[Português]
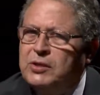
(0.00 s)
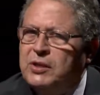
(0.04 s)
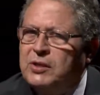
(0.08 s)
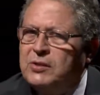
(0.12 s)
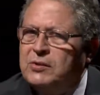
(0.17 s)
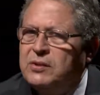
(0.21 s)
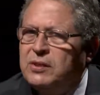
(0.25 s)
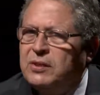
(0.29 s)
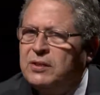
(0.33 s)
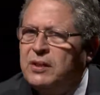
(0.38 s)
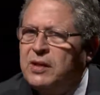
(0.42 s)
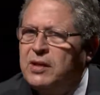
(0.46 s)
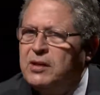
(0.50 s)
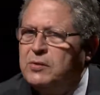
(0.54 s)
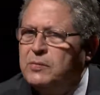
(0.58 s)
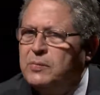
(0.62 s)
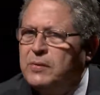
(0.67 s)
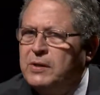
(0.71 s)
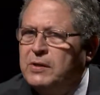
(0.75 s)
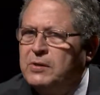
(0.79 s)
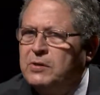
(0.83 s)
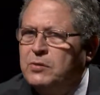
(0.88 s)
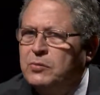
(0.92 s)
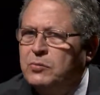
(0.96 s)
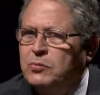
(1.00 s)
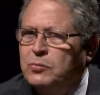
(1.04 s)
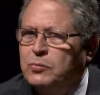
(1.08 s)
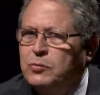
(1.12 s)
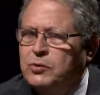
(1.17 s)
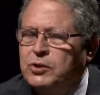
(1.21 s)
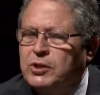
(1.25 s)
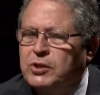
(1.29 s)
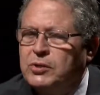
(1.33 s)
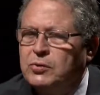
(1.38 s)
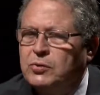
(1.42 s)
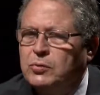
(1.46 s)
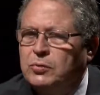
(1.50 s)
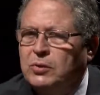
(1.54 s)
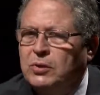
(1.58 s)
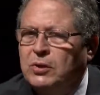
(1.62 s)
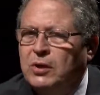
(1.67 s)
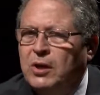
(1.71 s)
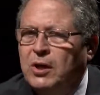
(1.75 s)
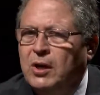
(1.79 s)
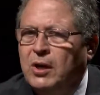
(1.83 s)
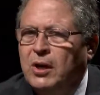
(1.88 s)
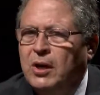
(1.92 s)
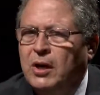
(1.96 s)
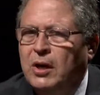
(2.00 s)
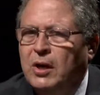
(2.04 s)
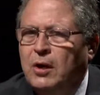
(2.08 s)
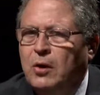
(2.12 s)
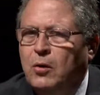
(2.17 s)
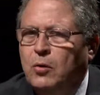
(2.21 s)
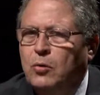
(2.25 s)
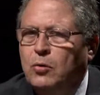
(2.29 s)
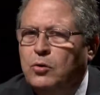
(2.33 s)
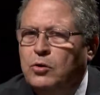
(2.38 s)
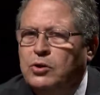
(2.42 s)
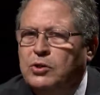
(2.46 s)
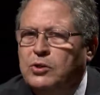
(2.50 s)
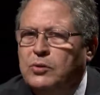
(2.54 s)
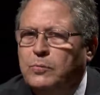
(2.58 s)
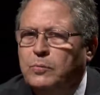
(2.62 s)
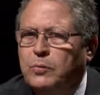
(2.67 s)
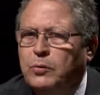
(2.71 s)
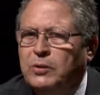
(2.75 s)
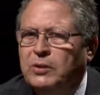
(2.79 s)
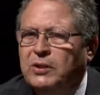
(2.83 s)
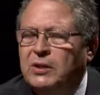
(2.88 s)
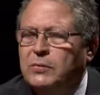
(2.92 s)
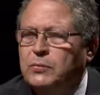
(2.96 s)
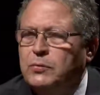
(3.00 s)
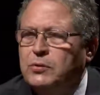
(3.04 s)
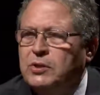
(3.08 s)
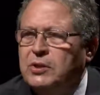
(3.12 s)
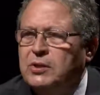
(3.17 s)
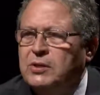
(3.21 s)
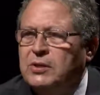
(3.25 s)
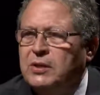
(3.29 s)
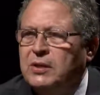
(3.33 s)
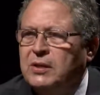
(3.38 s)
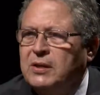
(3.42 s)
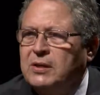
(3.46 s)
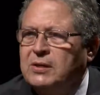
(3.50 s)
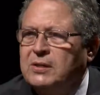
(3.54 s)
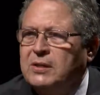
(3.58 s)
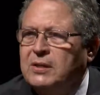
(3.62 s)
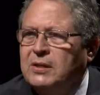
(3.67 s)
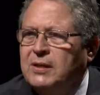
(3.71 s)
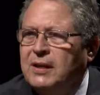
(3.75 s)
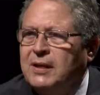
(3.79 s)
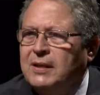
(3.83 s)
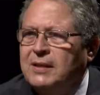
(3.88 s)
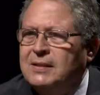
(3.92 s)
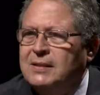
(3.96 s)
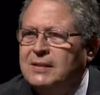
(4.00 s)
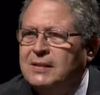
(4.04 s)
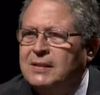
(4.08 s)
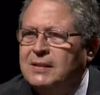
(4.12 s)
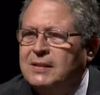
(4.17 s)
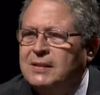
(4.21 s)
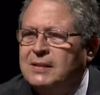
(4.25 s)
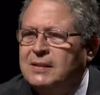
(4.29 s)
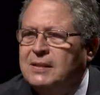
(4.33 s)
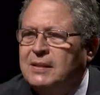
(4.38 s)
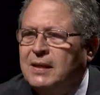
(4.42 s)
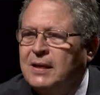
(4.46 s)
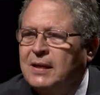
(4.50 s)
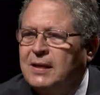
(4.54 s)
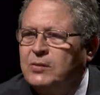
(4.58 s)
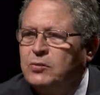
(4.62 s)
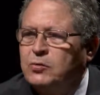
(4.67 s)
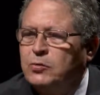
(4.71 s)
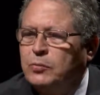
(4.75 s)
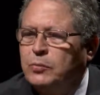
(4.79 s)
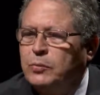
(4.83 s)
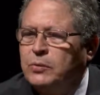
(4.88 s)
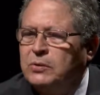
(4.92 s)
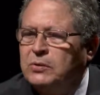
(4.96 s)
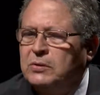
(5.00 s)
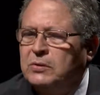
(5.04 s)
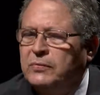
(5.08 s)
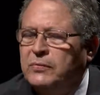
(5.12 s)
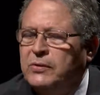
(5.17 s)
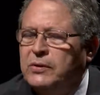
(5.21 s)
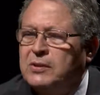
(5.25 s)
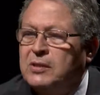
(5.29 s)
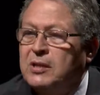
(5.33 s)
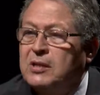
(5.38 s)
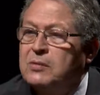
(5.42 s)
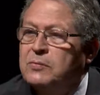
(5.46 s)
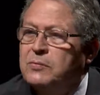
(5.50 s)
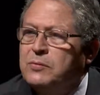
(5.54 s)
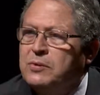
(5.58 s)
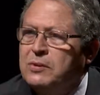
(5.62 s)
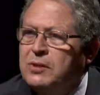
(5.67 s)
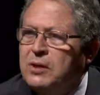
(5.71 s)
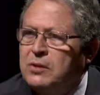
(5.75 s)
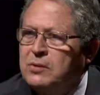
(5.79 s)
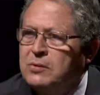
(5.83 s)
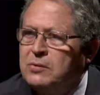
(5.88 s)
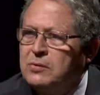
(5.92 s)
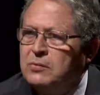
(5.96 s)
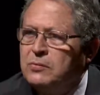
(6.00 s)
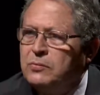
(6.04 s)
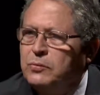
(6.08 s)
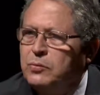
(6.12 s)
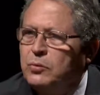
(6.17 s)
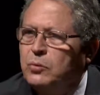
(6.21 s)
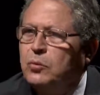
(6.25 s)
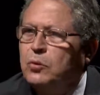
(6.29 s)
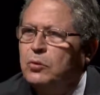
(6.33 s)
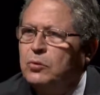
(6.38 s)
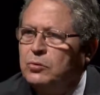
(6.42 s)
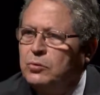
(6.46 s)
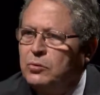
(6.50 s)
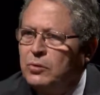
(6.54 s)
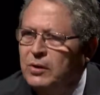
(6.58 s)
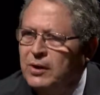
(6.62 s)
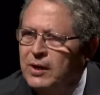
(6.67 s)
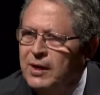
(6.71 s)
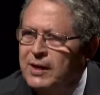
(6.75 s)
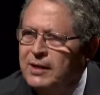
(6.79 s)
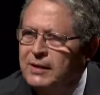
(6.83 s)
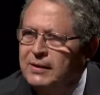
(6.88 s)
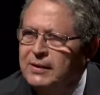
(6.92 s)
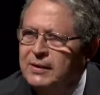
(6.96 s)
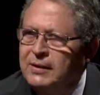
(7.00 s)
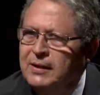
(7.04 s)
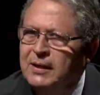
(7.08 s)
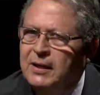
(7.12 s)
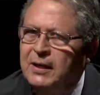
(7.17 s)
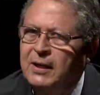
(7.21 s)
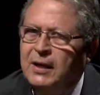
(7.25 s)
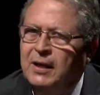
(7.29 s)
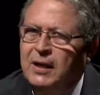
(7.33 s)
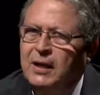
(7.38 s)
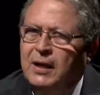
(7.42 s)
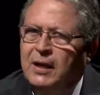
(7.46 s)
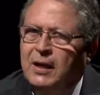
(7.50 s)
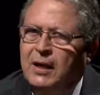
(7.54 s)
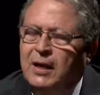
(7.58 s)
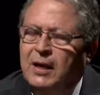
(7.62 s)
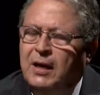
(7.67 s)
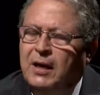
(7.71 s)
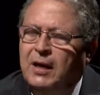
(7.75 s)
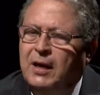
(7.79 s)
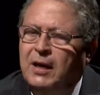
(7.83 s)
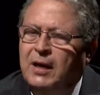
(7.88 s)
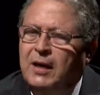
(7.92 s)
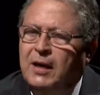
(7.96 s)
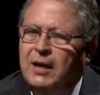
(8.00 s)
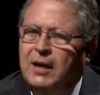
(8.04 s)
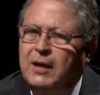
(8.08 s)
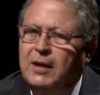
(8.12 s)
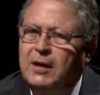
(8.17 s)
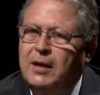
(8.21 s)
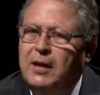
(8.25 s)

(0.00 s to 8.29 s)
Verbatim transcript: anos e três meses como gestor. Hoje podemos dizer que a cidade está, sob ponto de vista administrativo, controlada. É,